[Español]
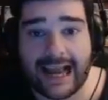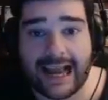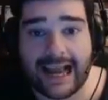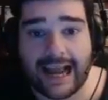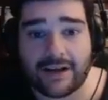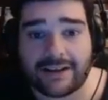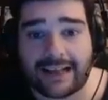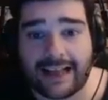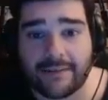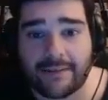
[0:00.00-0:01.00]
Claro, es
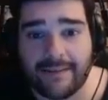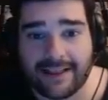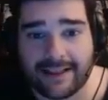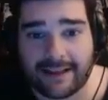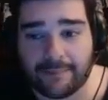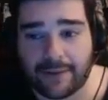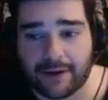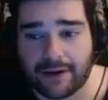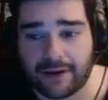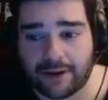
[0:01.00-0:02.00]
que ya no vive allí
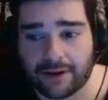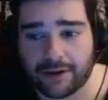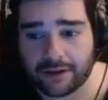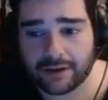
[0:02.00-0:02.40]
tampoco.